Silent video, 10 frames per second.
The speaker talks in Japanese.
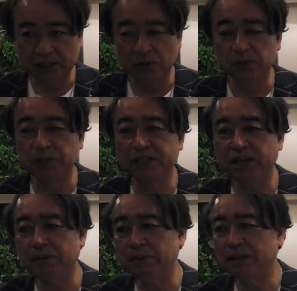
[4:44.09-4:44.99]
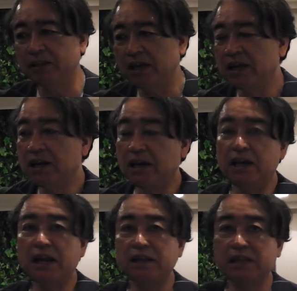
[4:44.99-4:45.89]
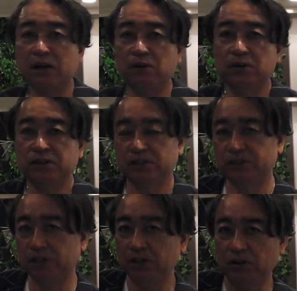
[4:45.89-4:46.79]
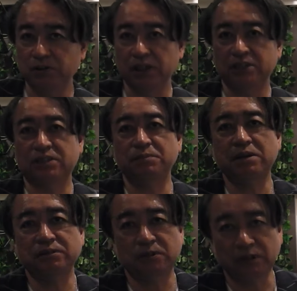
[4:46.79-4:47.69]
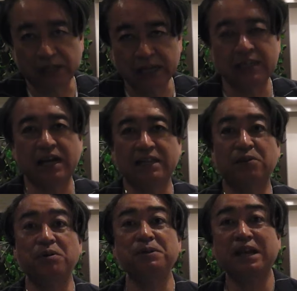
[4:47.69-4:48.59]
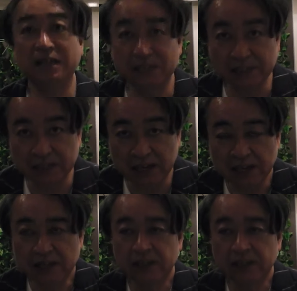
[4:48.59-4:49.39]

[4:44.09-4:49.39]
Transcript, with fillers: で送りたい場面で、えー、ランナーを次の塁に進めることができなかった、これも痛かったですね。